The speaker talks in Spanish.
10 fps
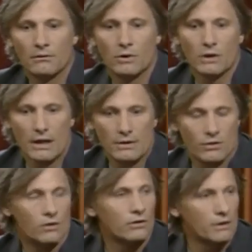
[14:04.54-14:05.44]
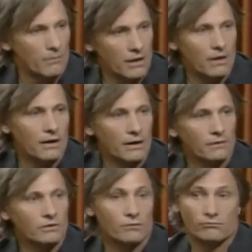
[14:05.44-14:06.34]
bueno, en Jasón y
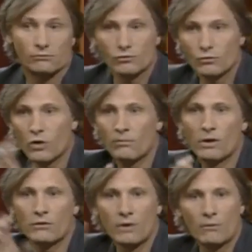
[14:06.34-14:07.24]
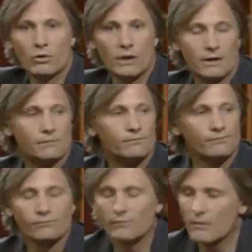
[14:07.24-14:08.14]
Medea, son un hombre y una mujer
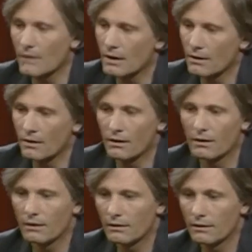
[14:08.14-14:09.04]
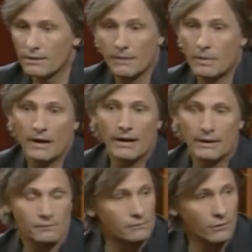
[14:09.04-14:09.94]
que se
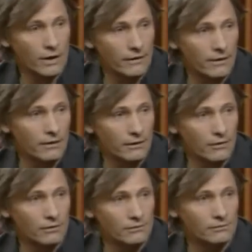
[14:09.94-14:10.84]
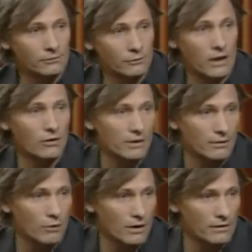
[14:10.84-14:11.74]
pelean durante una hora
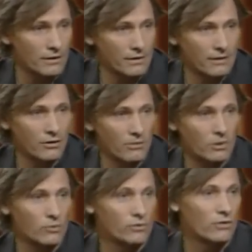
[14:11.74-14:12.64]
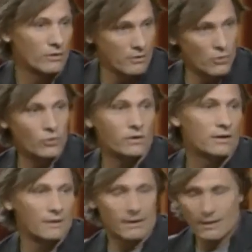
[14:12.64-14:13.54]
y 45 minutos
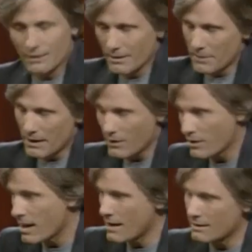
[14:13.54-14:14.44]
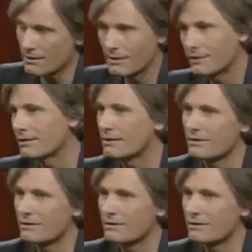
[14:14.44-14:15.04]
discuten, tratan de perdonarse.